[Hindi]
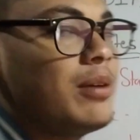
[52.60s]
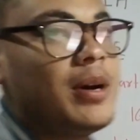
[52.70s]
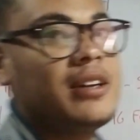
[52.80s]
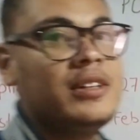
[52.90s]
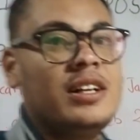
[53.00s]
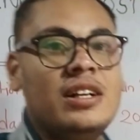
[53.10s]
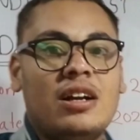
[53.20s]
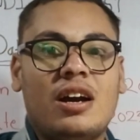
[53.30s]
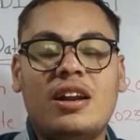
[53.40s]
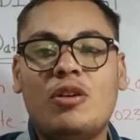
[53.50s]
है एक बार
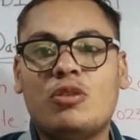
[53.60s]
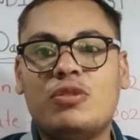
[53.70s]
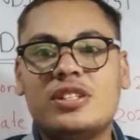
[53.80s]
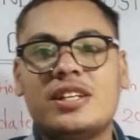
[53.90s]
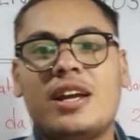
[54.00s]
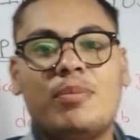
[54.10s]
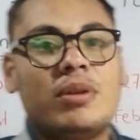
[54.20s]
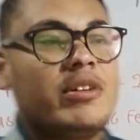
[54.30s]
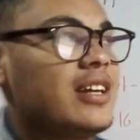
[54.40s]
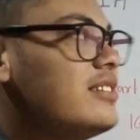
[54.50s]
है ना और फिर से यहाँ
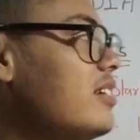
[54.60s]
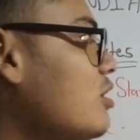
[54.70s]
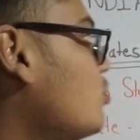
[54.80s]
पर वैकेंसी आ